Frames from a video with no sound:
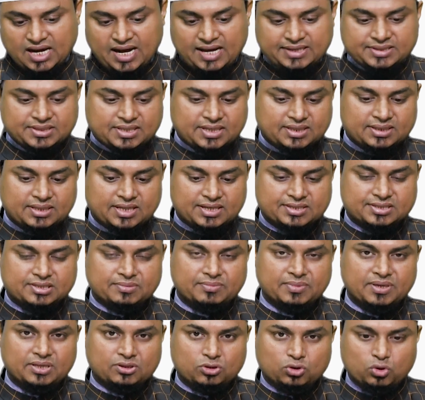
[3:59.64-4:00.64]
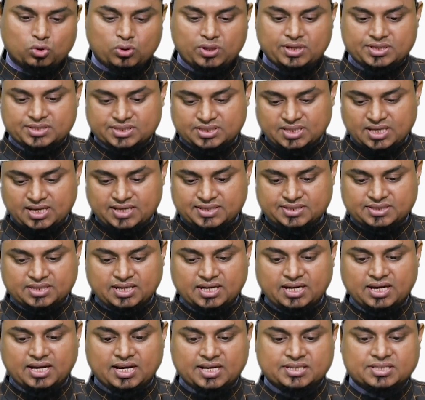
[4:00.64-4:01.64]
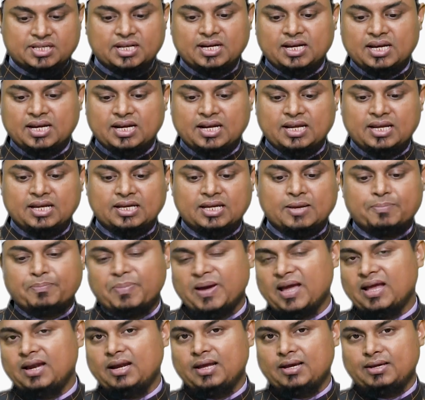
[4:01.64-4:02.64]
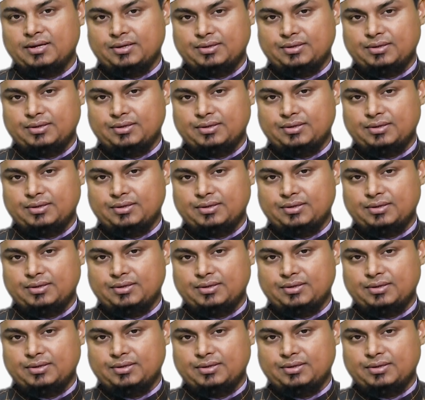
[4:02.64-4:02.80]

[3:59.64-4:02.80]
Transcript: आज के दर्श में दो हिस्सा इस तरीके से ले लें कि पहले